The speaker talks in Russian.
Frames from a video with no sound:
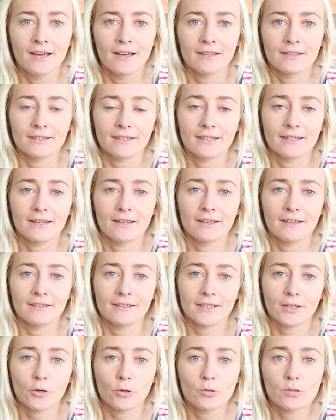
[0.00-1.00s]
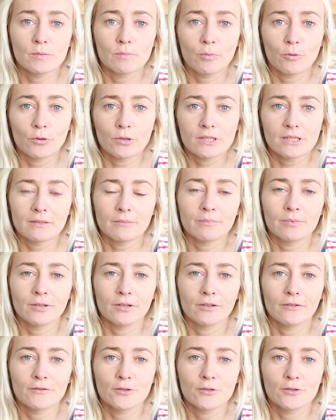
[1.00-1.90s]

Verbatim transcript: это, э, это такой способ э,